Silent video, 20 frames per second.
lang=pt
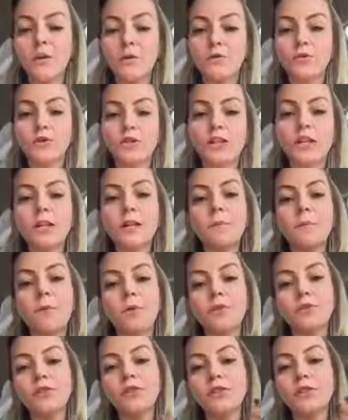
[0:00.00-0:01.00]
o dia
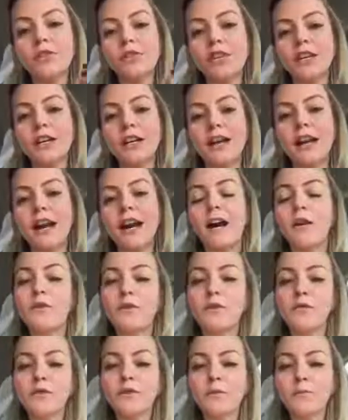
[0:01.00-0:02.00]
pode te gerar
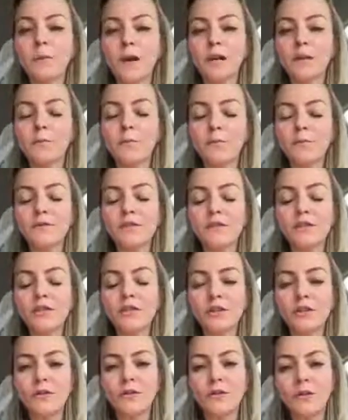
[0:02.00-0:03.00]
um feedback
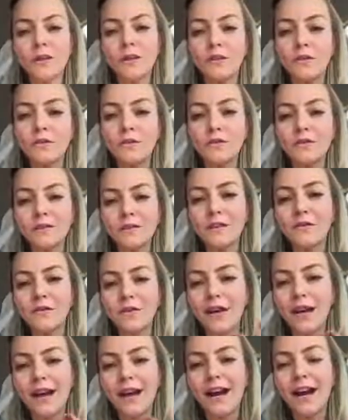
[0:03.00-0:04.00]
positivo aí, você
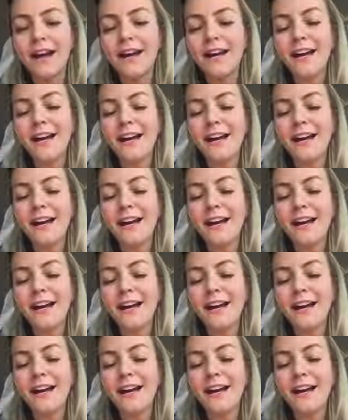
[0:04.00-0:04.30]
ficar